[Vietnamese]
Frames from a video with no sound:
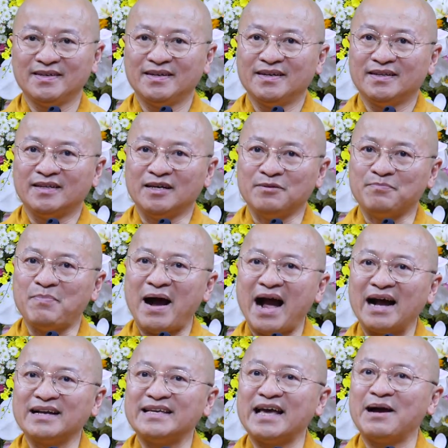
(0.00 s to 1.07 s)
Thì
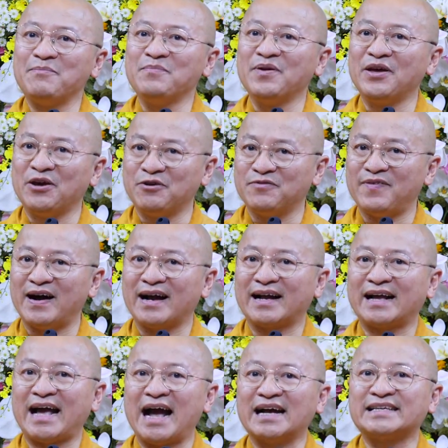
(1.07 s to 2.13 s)
ban giám hiệu và
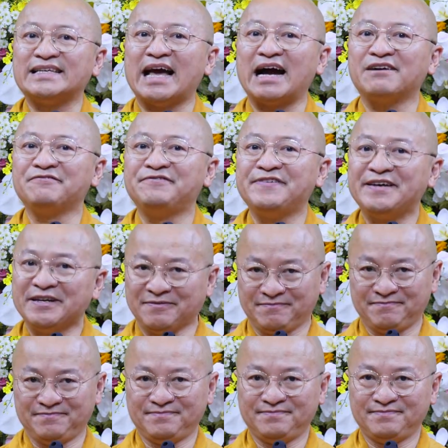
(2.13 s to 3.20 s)
các giảng
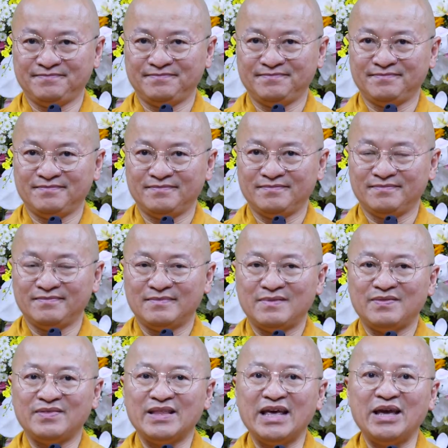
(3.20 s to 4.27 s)
viên
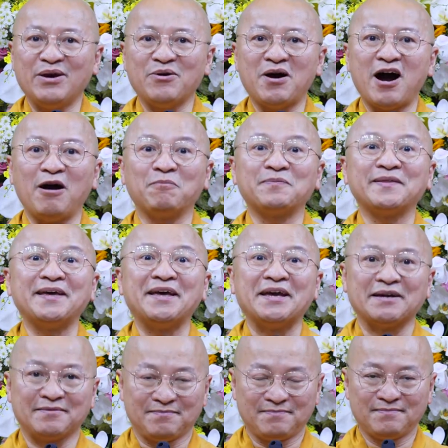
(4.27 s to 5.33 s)
đều học
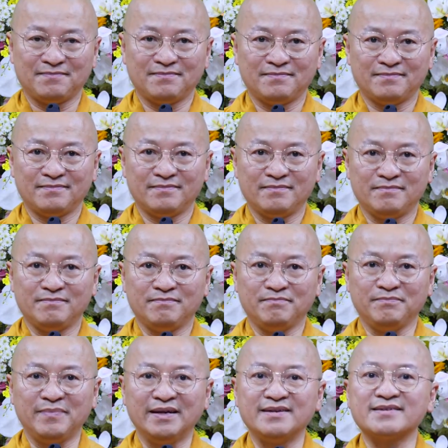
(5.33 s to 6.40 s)
thiền
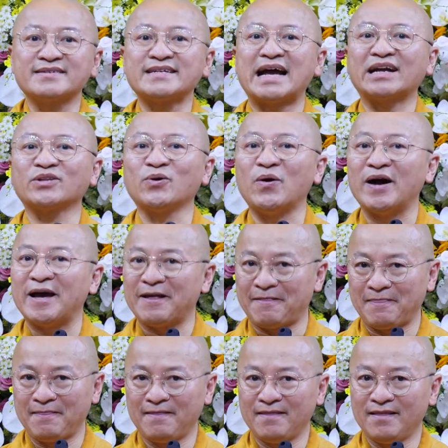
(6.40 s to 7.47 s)
minh sát tuệ
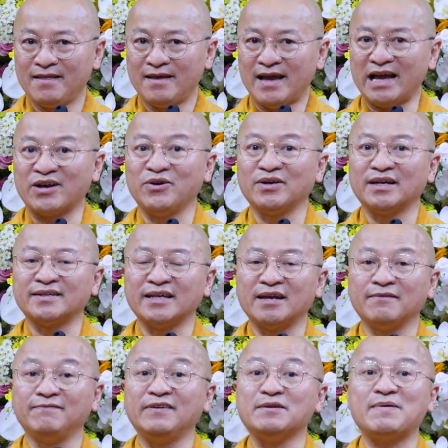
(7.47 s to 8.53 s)
hay gọi là
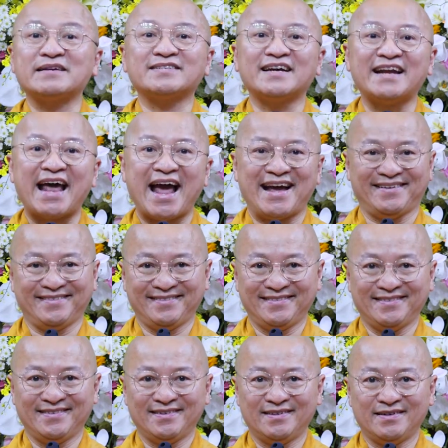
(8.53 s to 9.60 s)
thiền Vipassana,
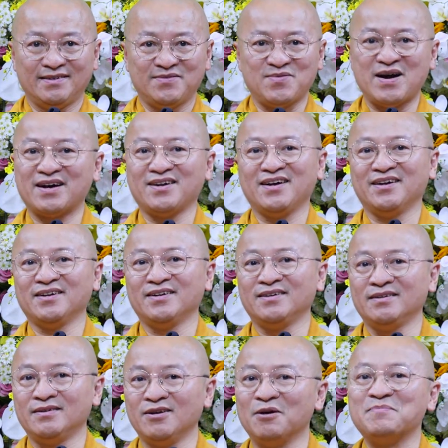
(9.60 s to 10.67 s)
hoặc là
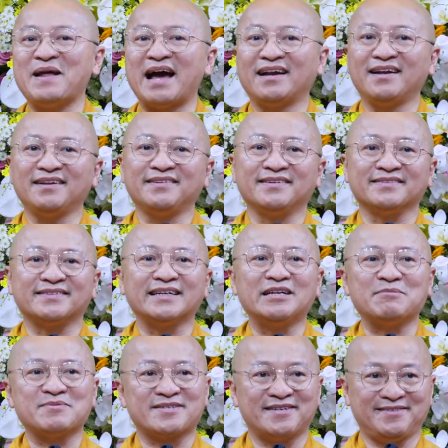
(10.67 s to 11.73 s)
nôm na đó là Tứ
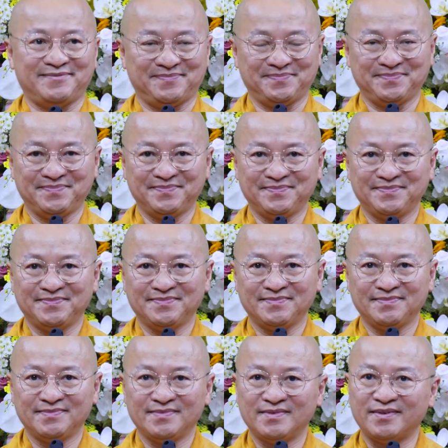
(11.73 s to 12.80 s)
Niệm Xứ,
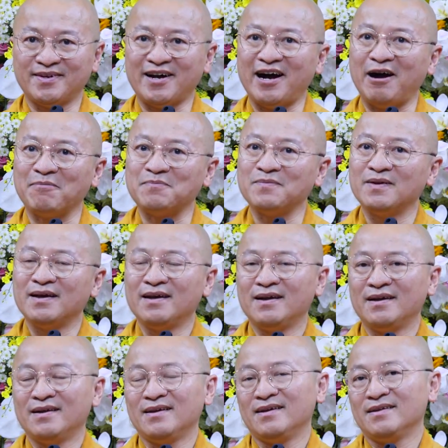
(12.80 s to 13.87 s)
rồi học
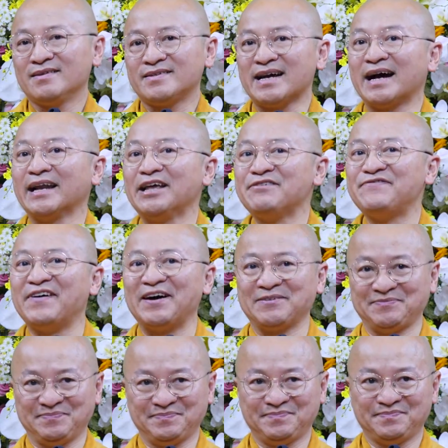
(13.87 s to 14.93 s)
chân lý Phật,
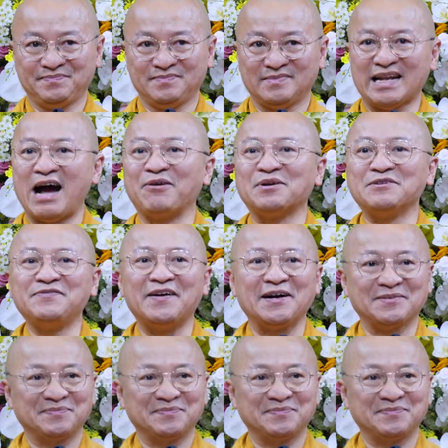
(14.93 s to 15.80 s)
đạo đức Phật,